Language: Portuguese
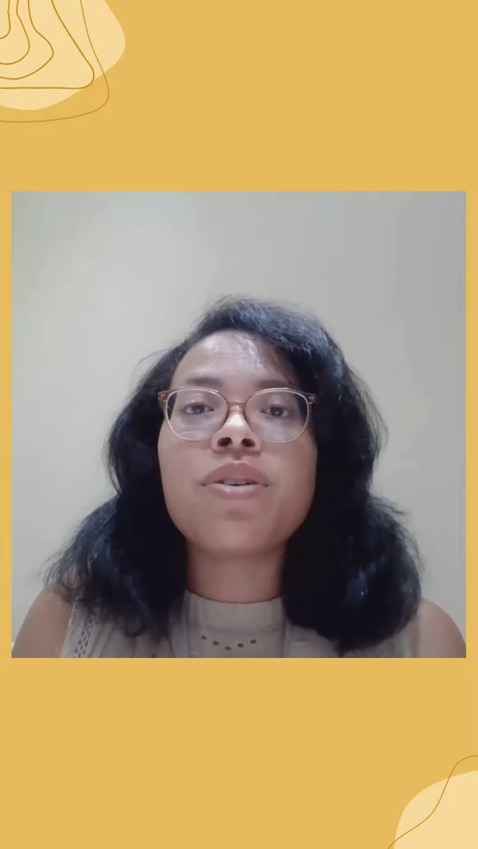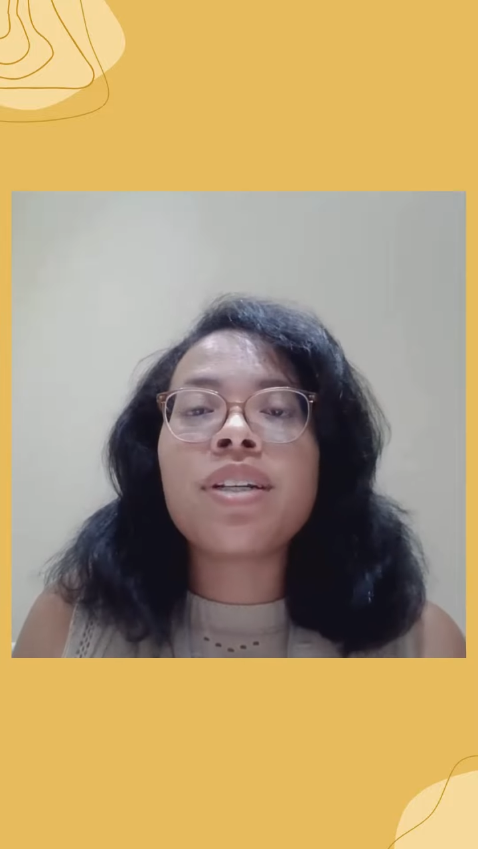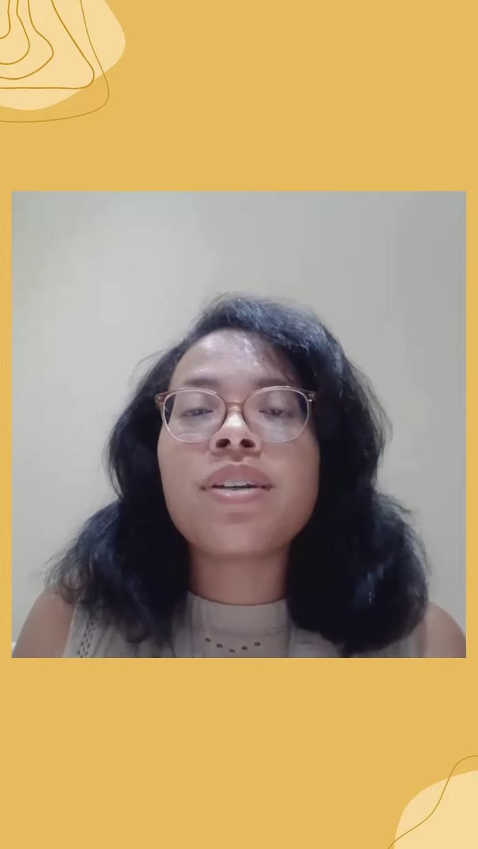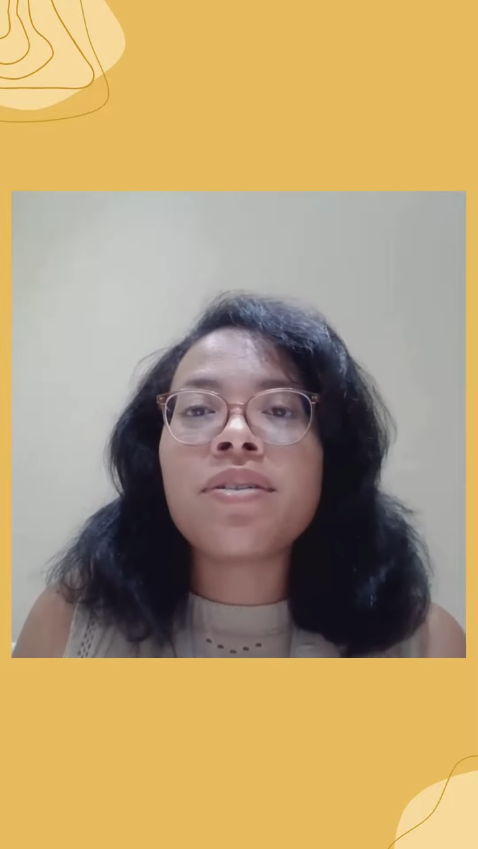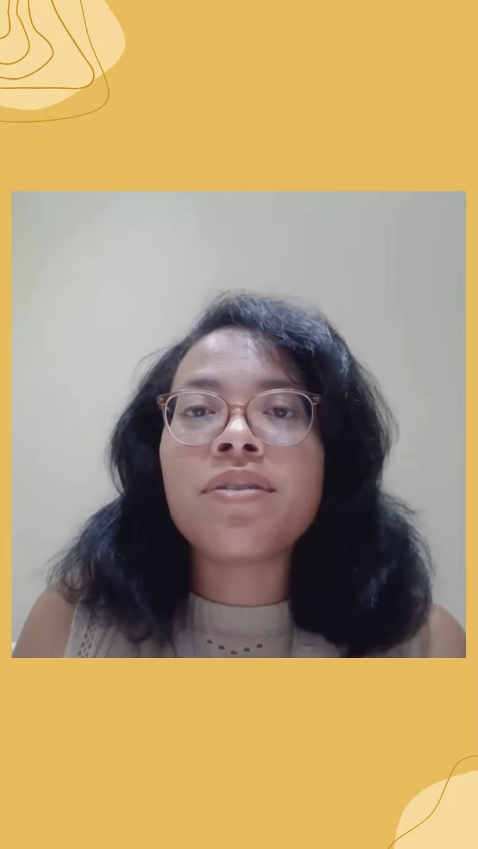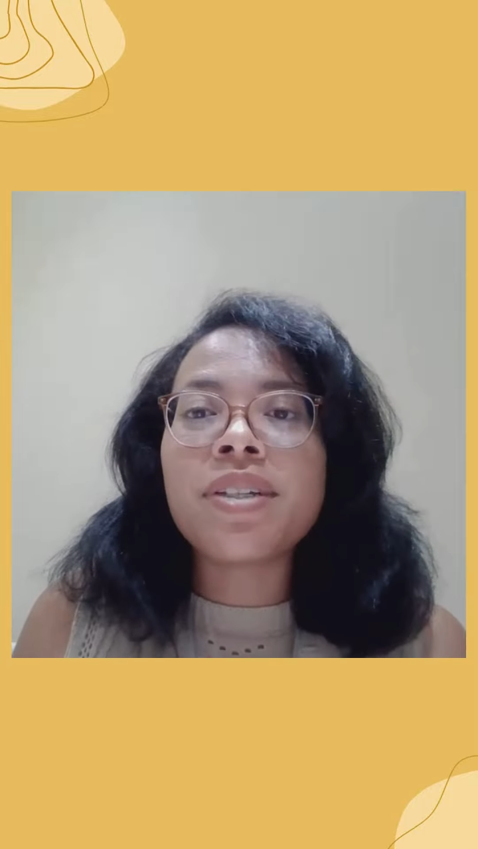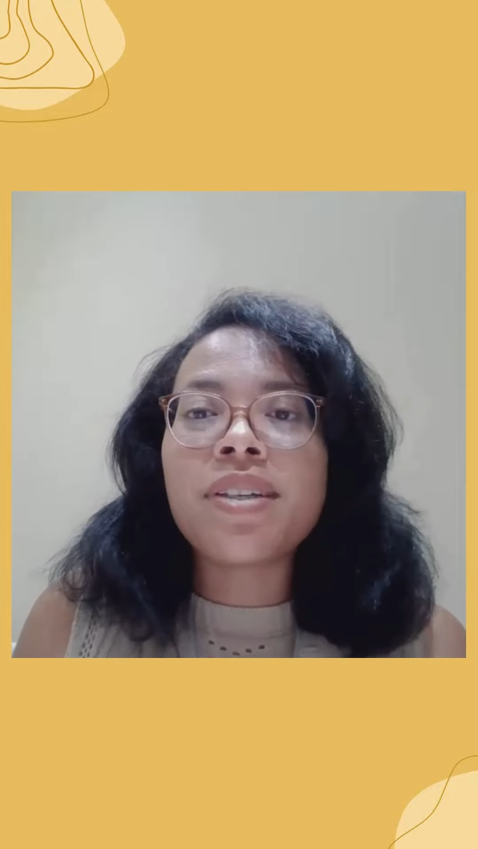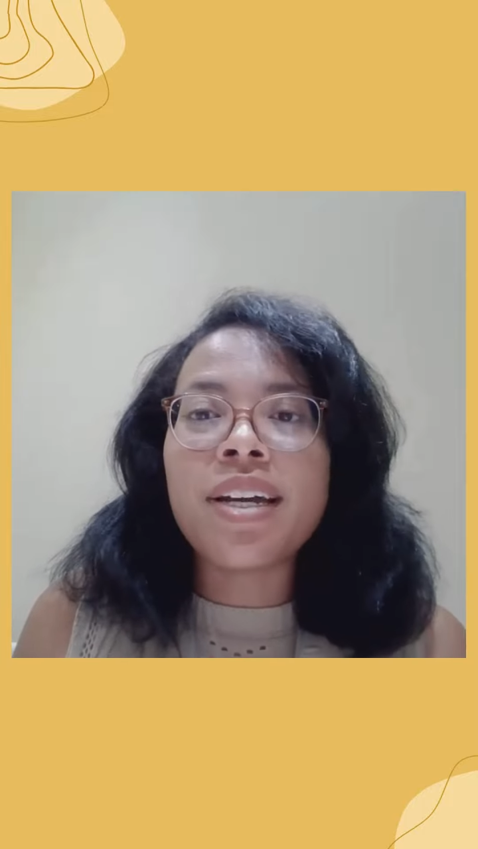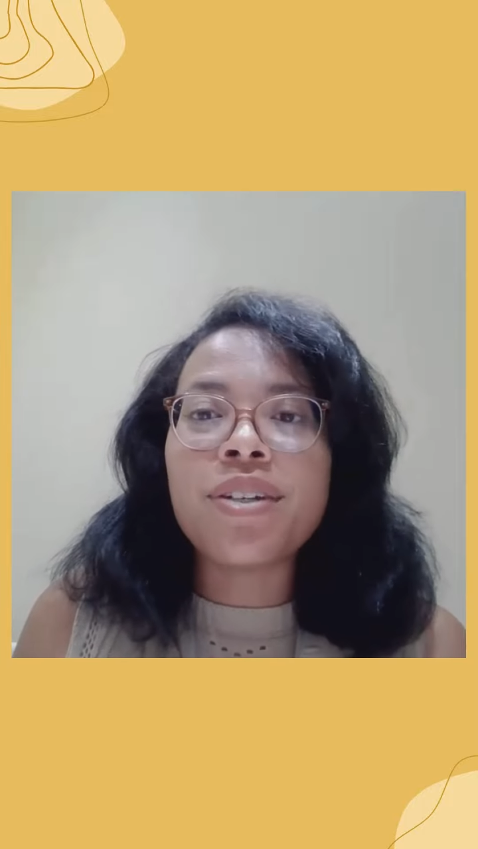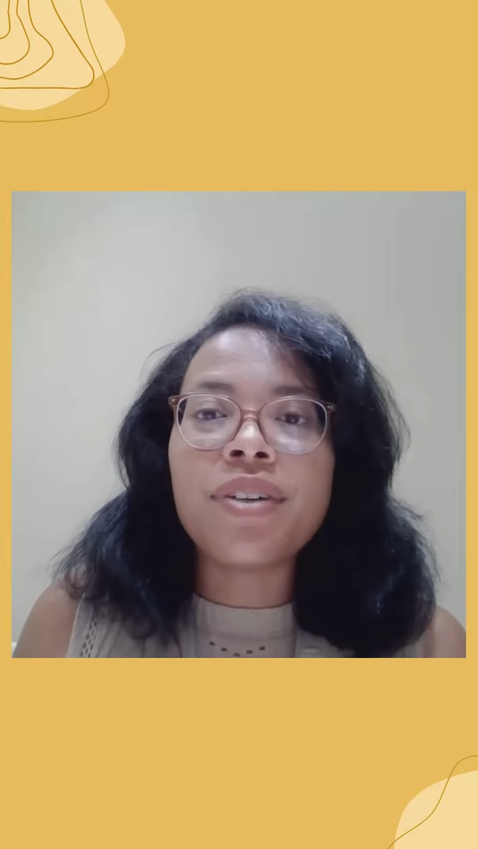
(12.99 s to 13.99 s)

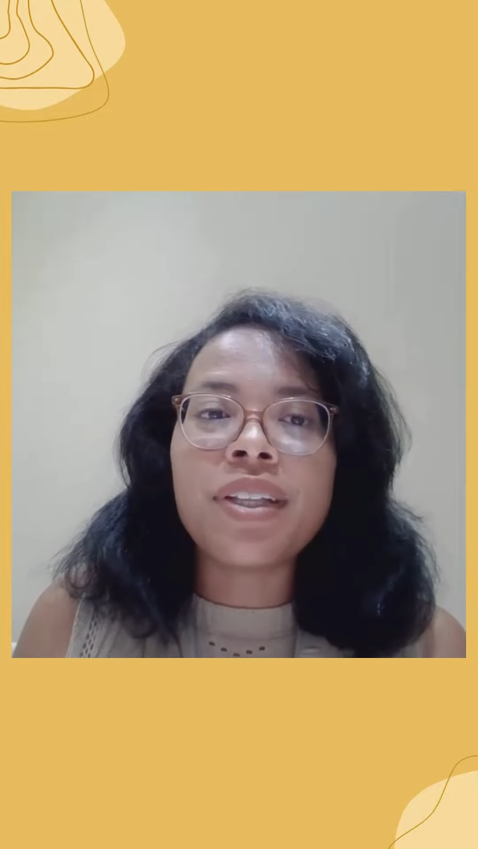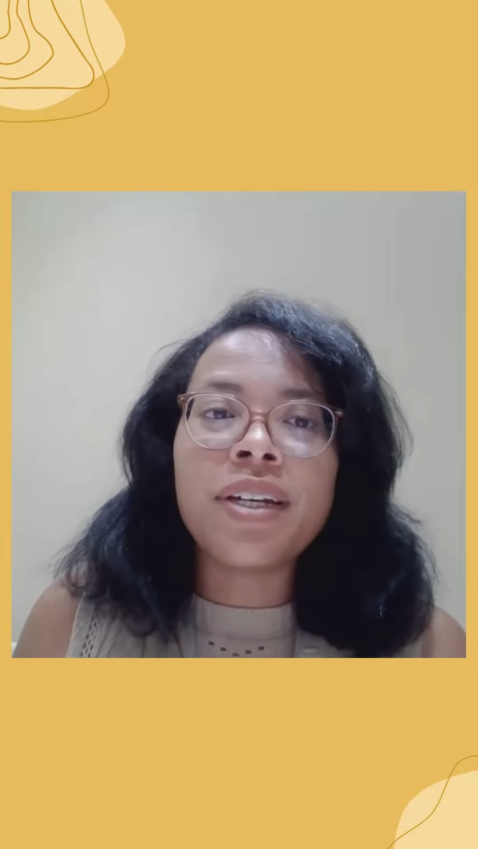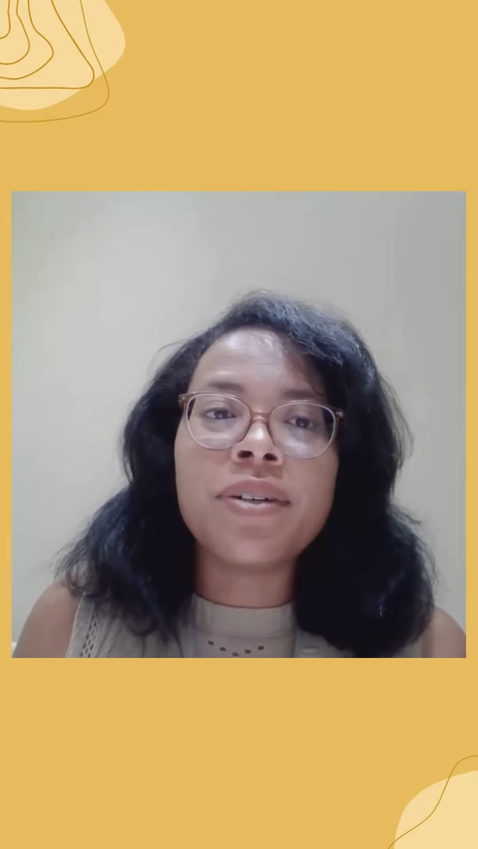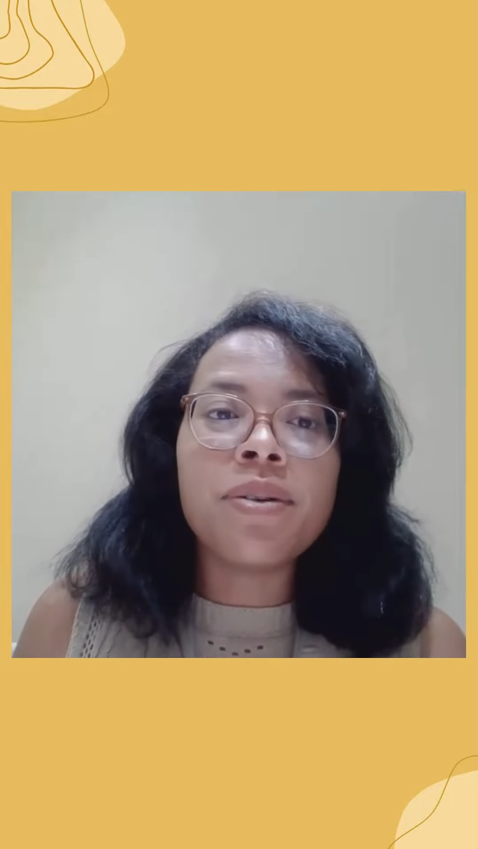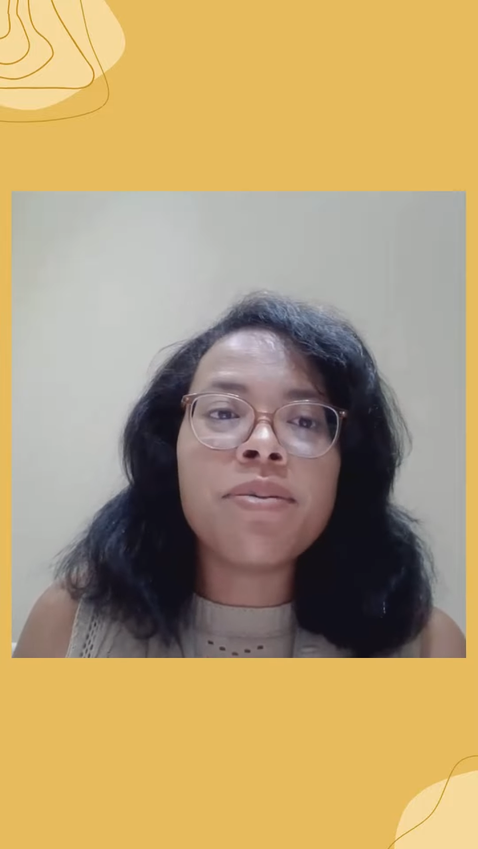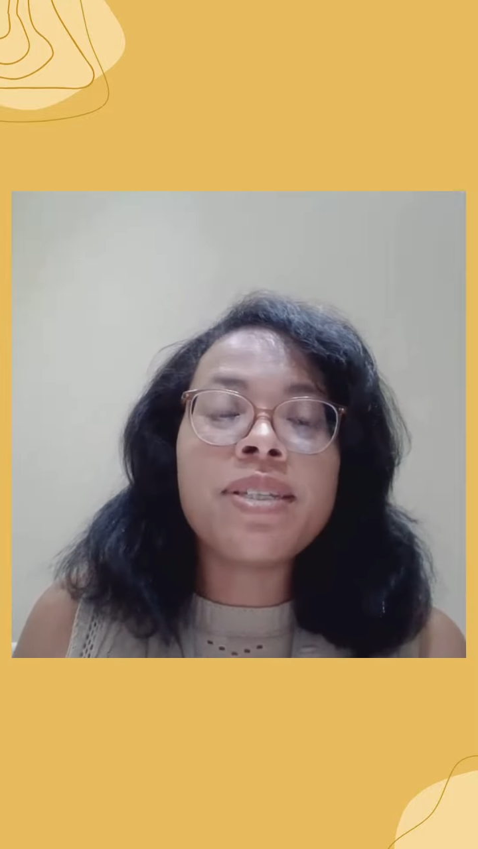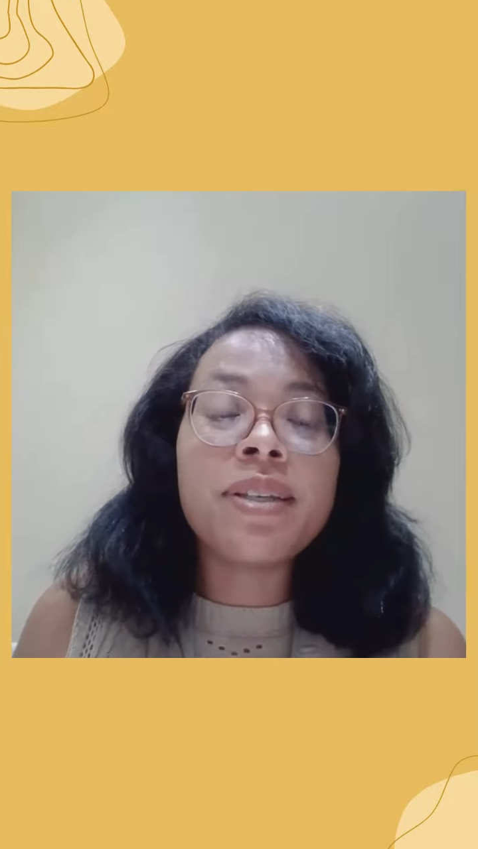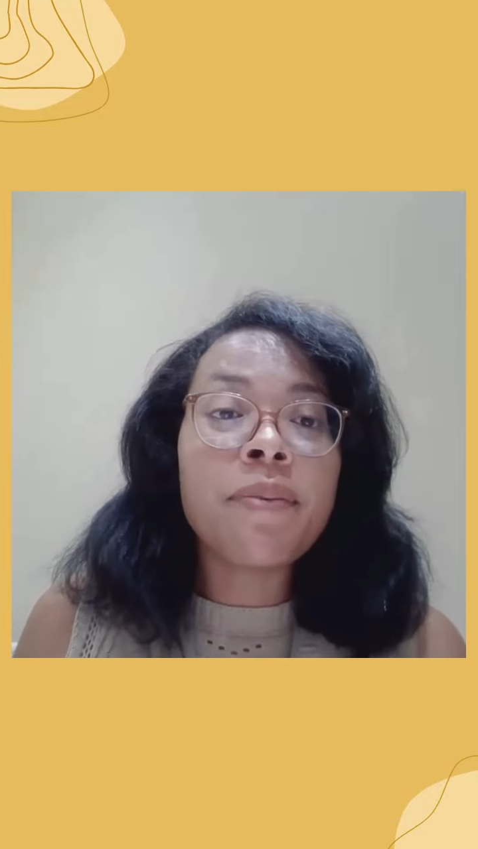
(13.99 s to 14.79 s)
Universidade Federal do ABC